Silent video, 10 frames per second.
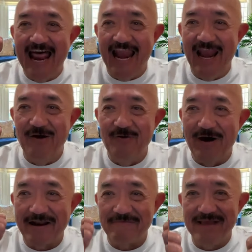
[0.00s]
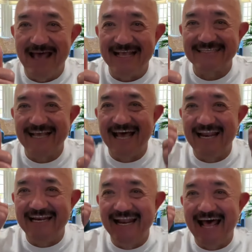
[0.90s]
luar biasa
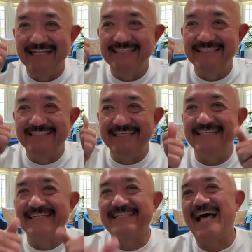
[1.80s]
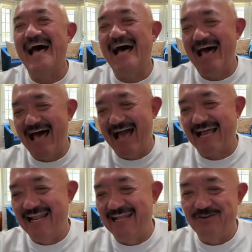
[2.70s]
dan cinta
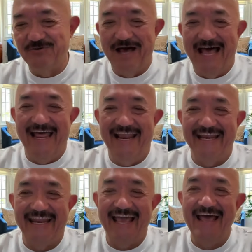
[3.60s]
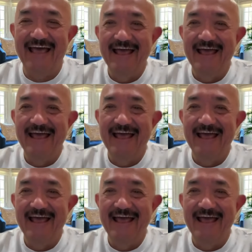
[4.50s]
akan Tuhan ya.